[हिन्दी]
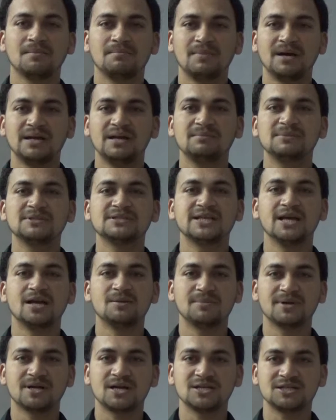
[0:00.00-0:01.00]
My name is
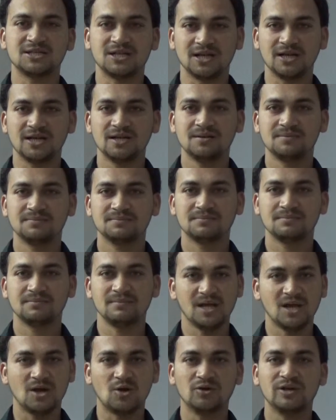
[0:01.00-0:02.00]
Gyan Prakash Nagar.
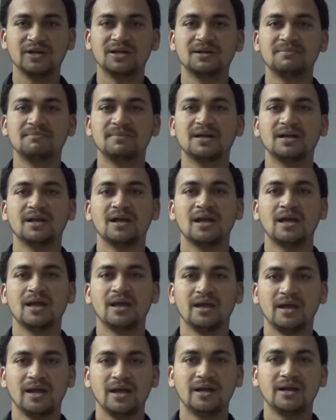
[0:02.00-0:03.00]
My contact number
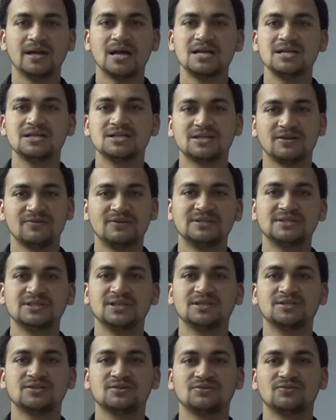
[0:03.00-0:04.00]

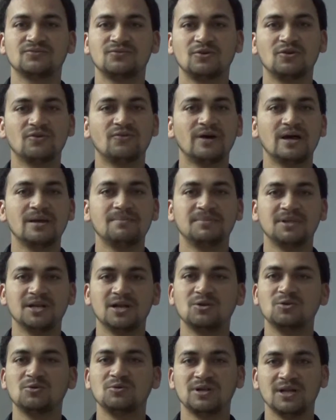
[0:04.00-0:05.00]

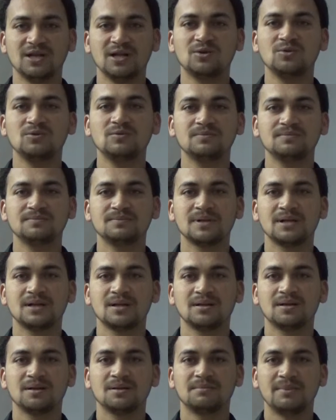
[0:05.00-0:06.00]
8976453232.
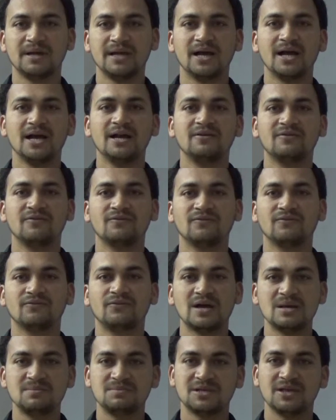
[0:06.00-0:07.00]
My height
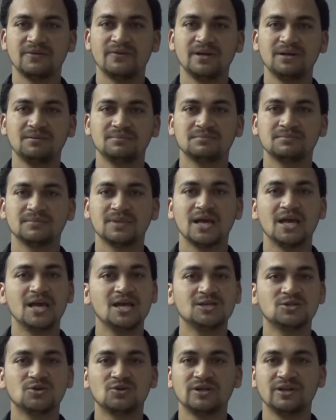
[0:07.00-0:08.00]
57,
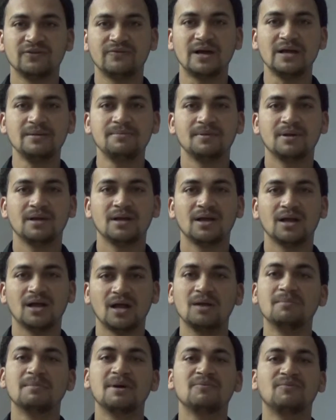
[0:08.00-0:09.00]
age 25
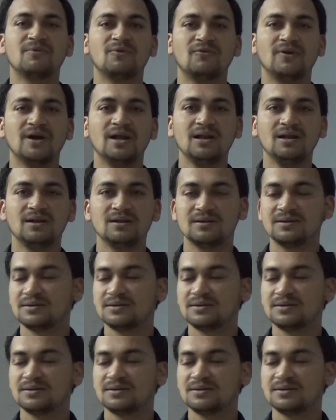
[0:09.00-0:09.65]
and my profile.